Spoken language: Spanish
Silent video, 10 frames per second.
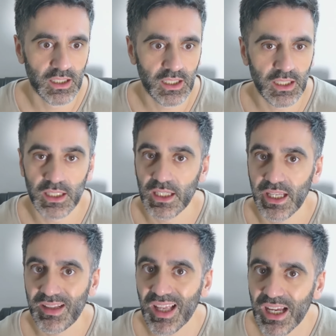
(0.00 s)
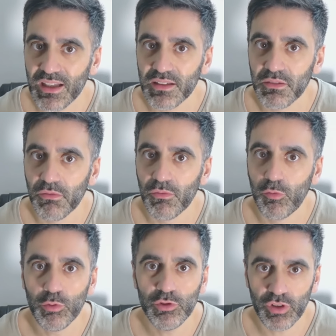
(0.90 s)
eh, está
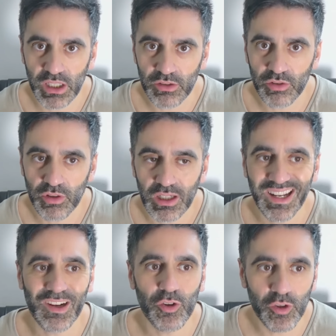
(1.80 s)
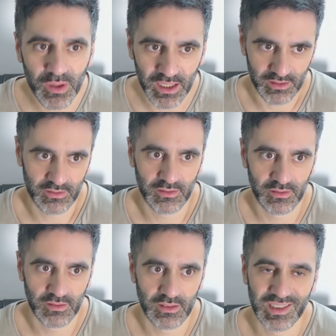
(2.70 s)
funcionando la economía.
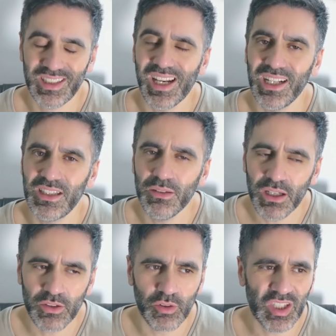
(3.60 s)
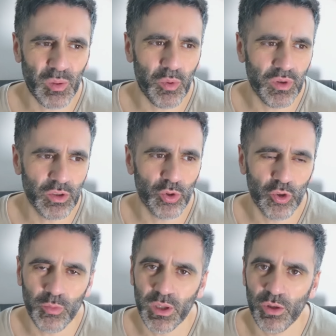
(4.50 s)
Se está reactivando. Estamos viendo
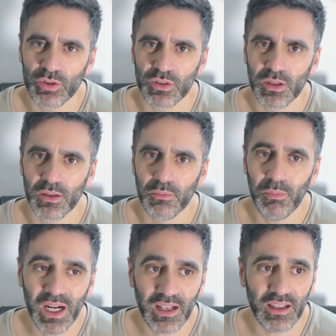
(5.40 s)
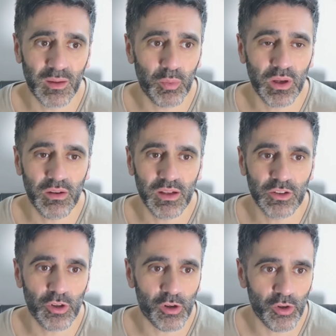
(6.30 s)
números verdes después de haber
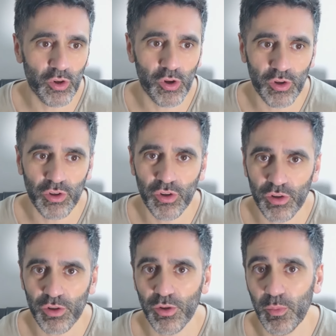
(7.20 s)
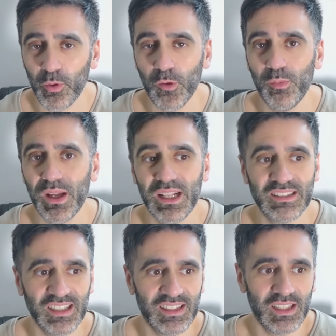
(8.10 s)
visto rojo, rojo, rojo por culpa del
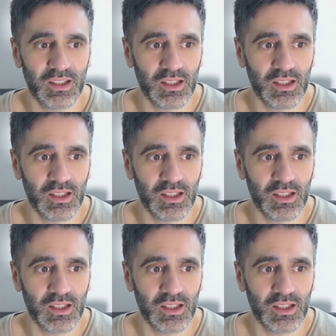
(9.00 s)
desastre